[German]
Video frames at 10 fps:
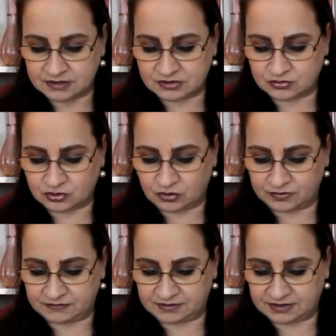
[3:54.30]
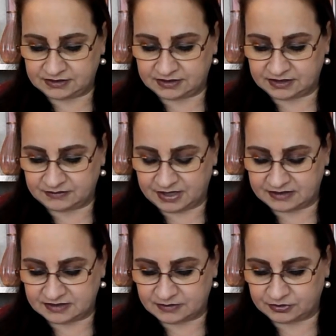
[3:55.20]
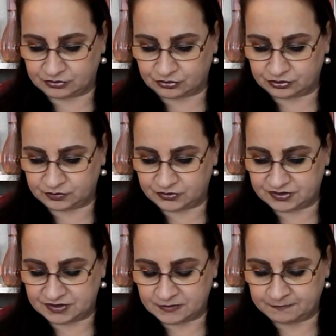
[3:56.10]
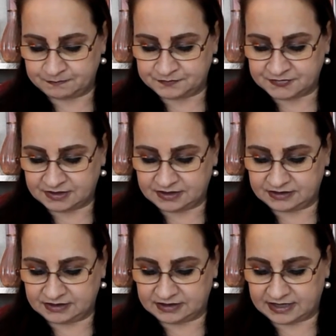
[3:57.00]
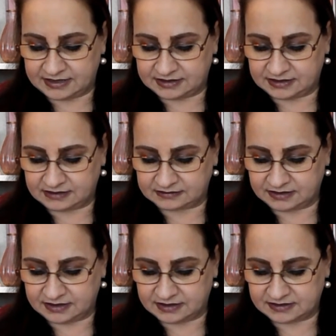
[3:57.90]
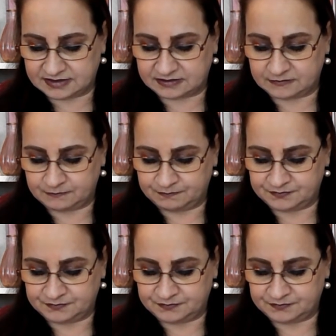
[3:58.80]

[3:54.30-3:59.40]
So kommen wir in den gemeinsamen Rhythmus in den Gleichklang der Herzen.